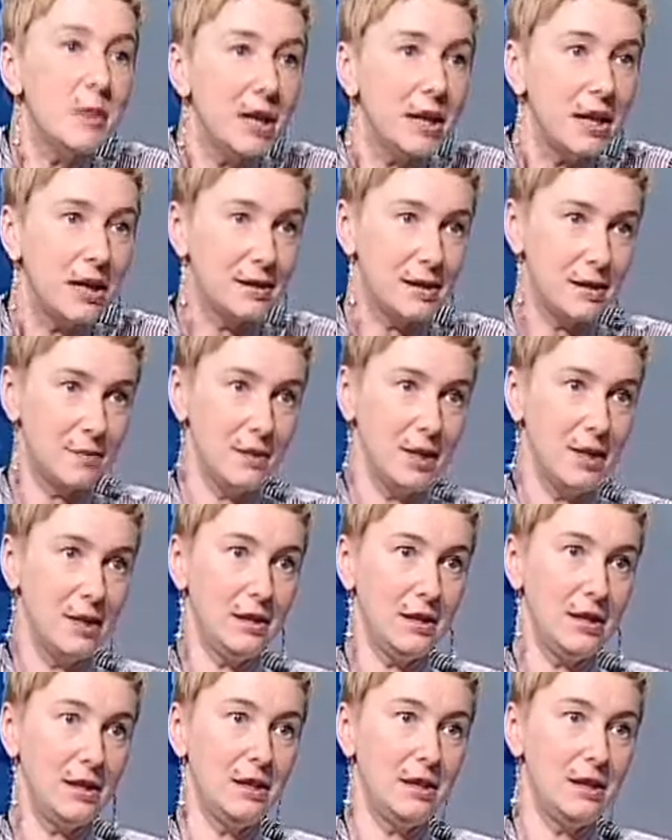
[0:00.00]

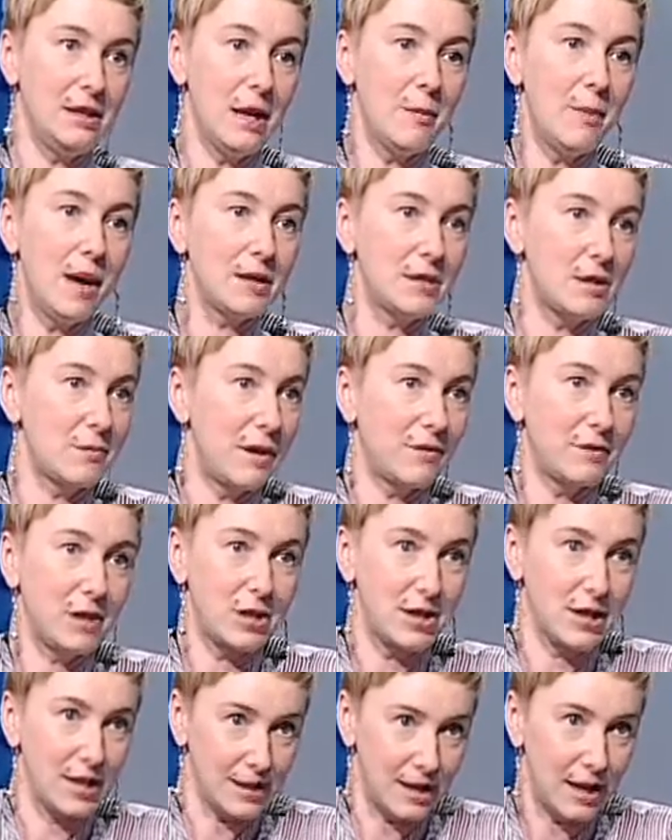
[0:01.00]
pieniędzmi i nie bardzo mam
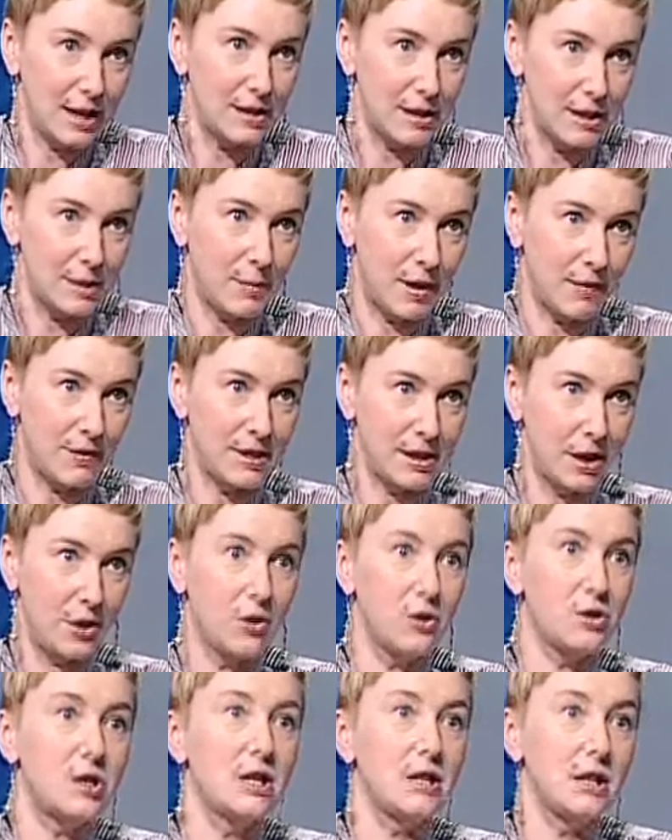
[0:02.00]
wrażenie, zdaję sobie sprawę z
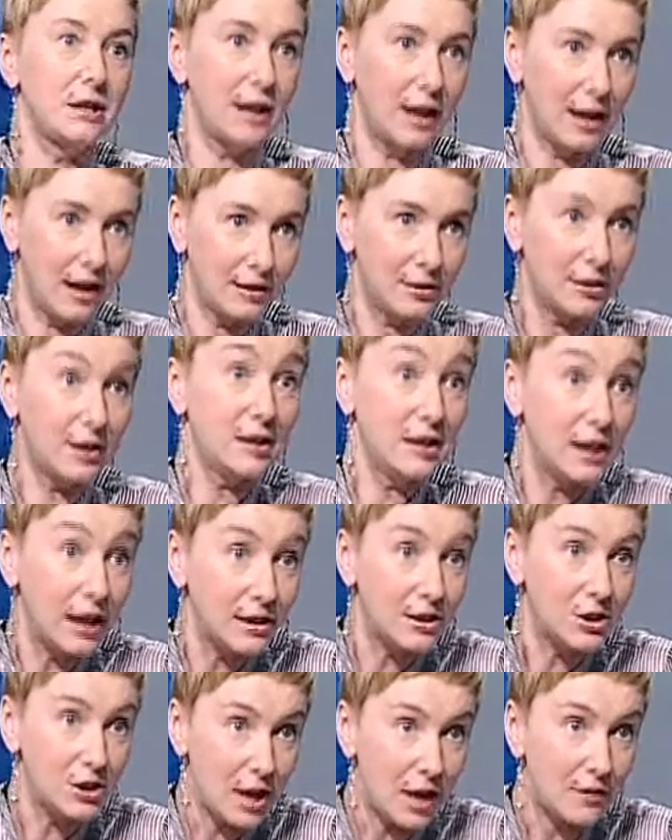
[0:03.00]
tego, gdzie te talenty i
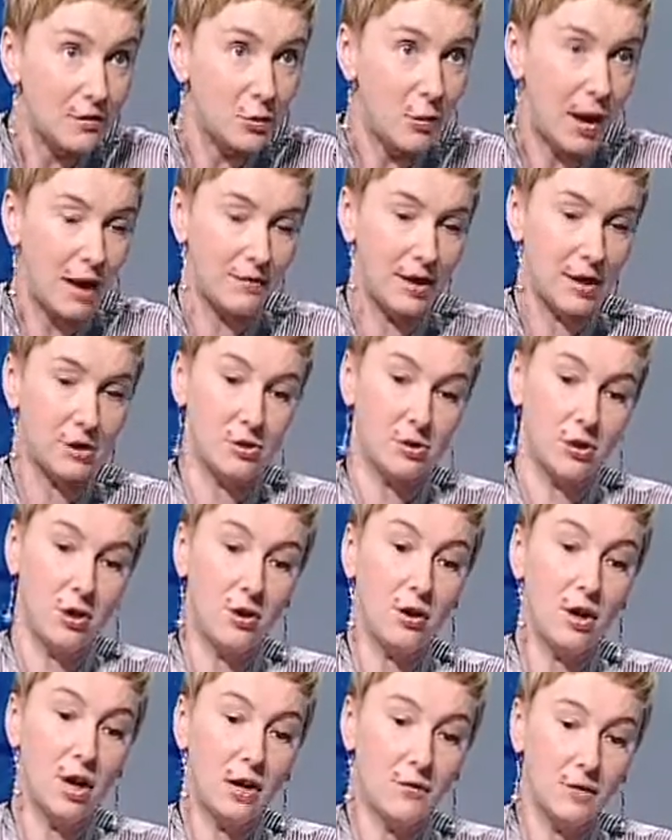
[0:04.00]
kiedy trzeba wyłapać,
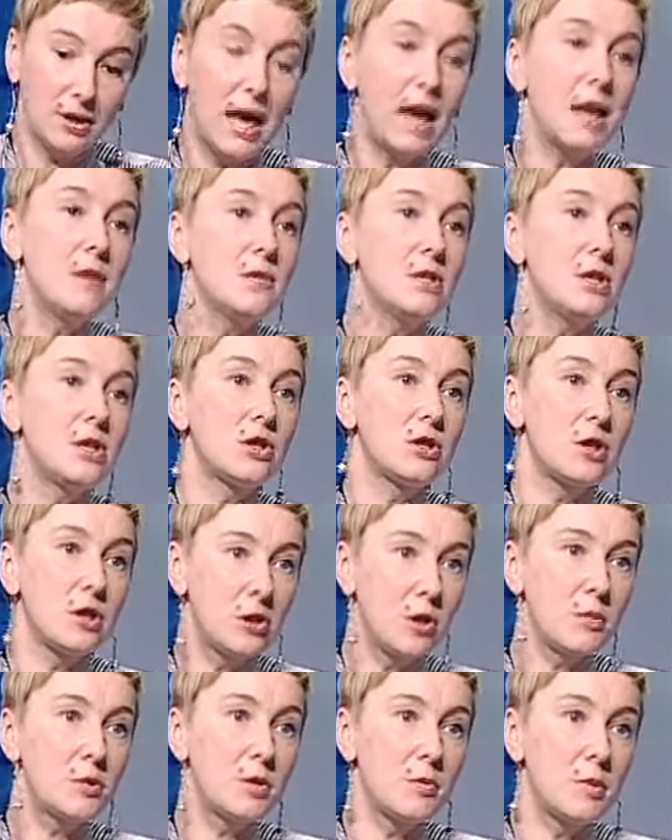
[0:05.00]
to wydaje mi się, że
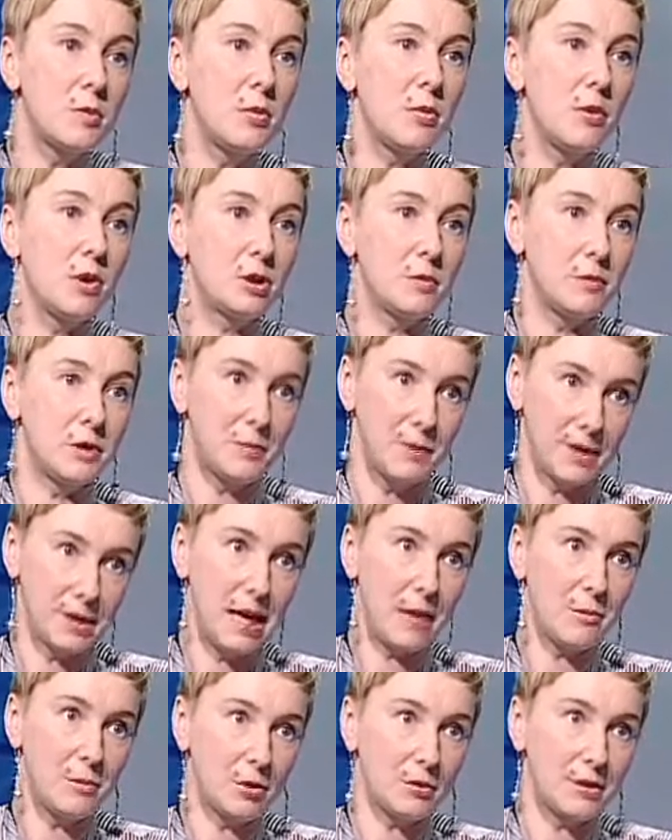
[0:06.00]
dobrze by było, gdybyśmy
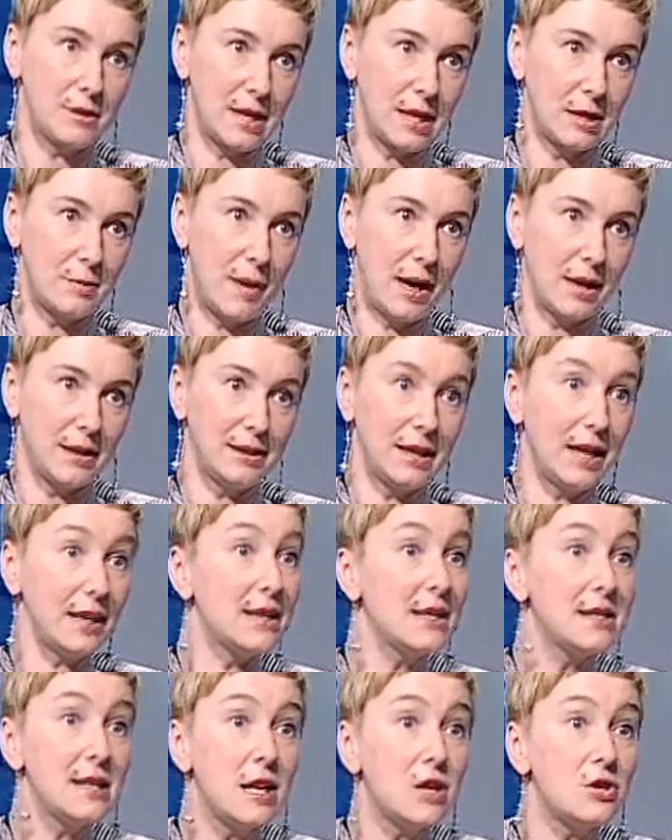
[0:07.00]
sami o to zadbali. Tak,
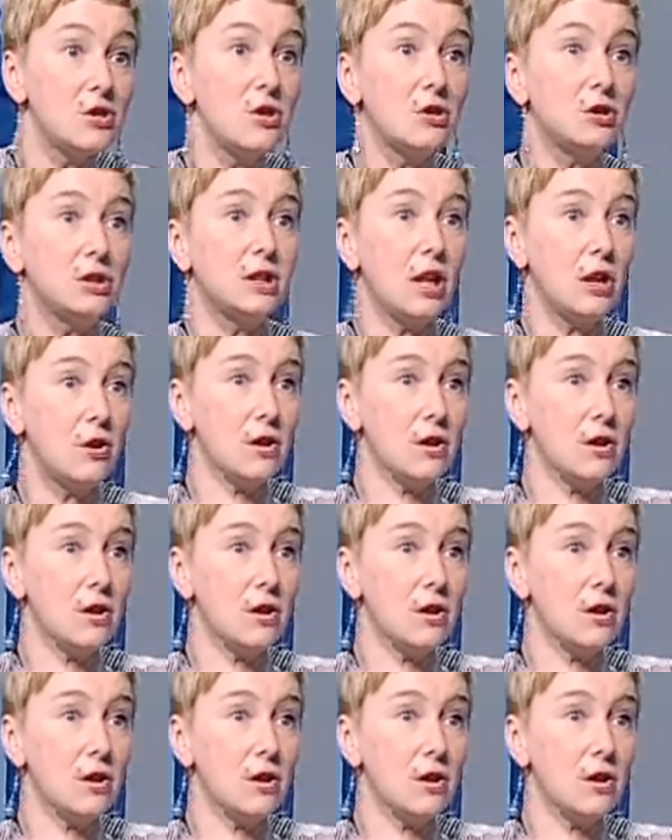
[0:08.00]
niezależnie samorząd... od